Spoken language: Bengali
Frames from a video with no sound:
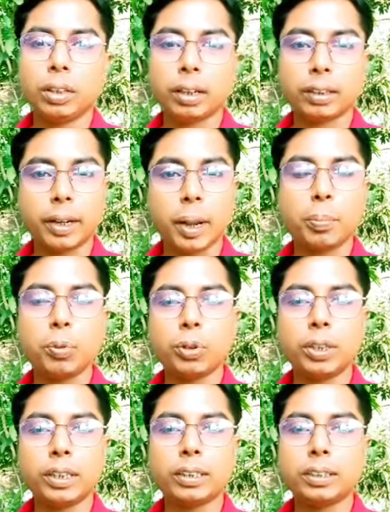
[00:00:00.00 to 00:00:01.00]
একটা
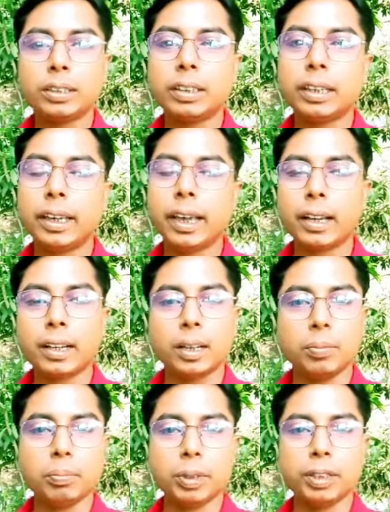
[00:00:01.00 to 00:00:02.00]
রেপুটেড কেক
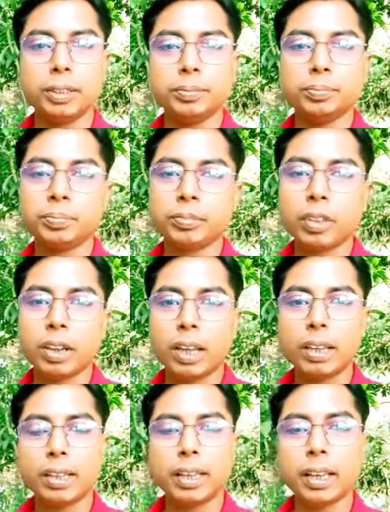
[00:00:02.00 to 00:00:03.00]
কোম্পানি
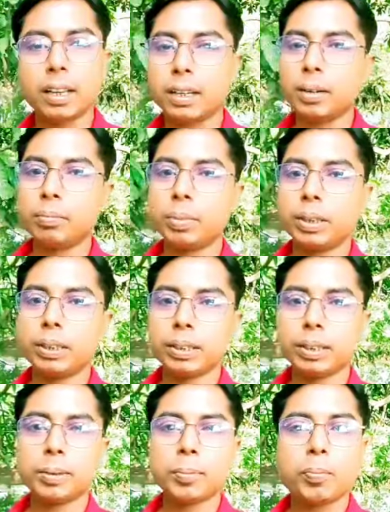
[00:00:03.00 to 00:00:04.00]
এই কেক
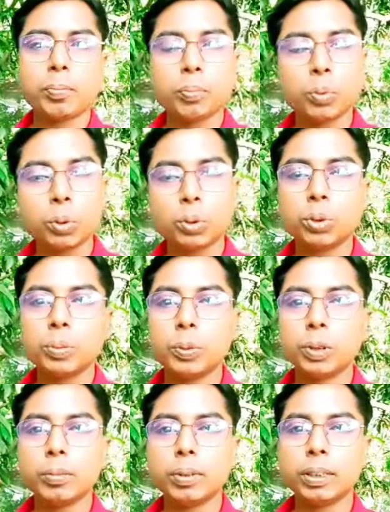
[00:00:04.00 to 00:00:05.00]
কোম্পানিতে প্রচুর
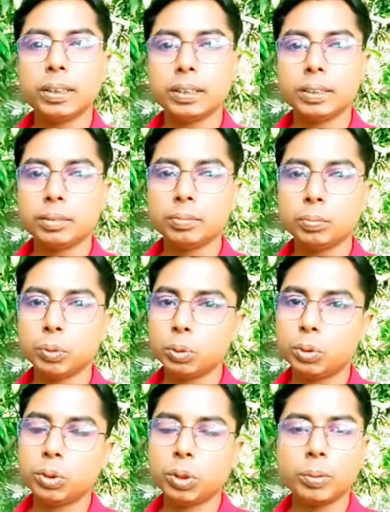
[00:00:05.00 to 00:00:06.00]
পরিমাণে
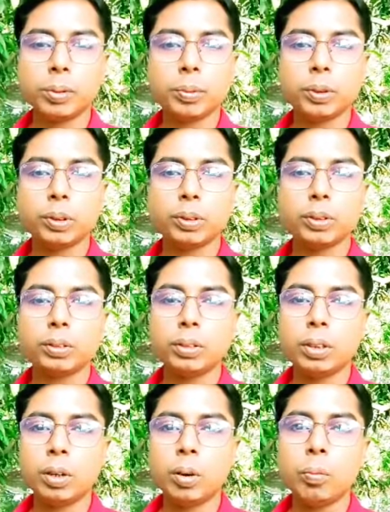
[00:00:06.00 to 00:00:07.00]
পুরুষকর্মী প্রয়োজন
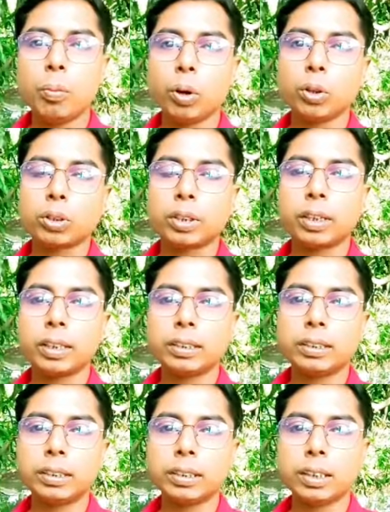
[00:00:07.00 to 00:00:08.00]
বয়স
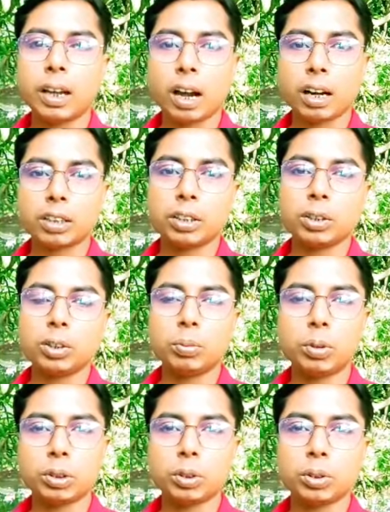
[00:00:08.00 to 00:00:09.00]
লাগছে আঠেরো
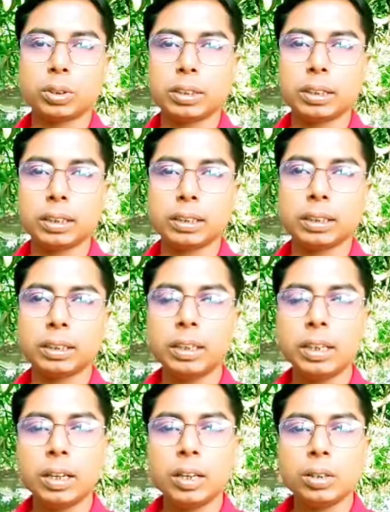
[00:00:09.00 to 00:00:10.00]
বছর থেকে
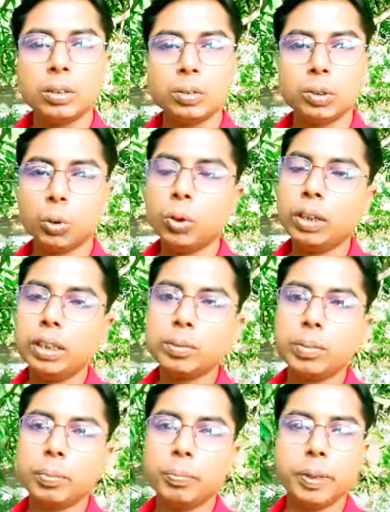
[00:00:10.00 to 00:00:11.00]
চল্লিশ
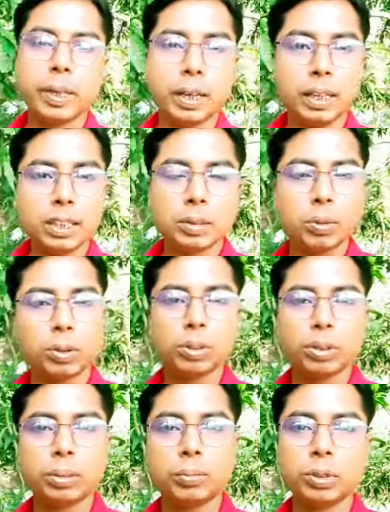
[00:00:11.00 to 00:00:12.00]
বা বিয়াল্লিশ
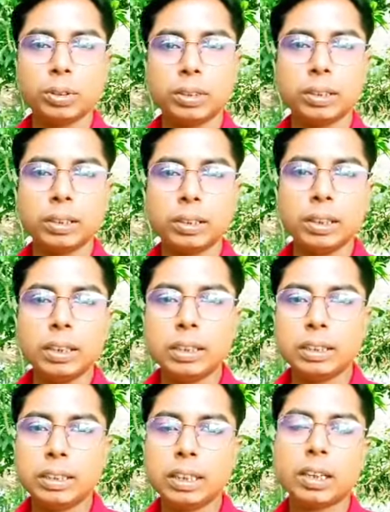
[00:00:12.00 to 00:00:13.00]
বছরের মধ্যে
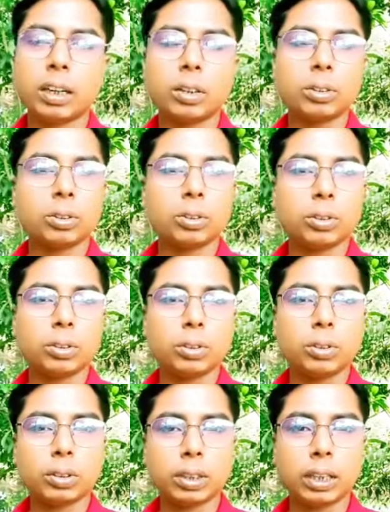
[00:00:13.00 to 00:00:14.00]
শিক্ষাগত কোনো
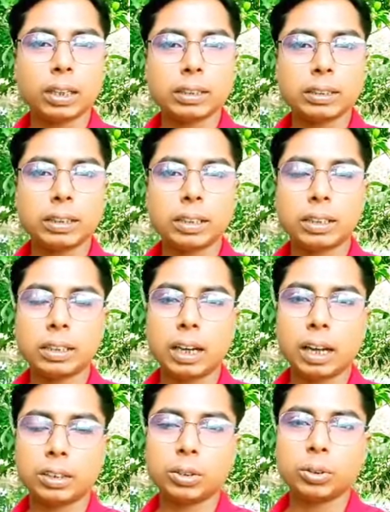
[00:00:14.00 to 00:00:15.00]
যোগ্যতা লাগছে না কাজ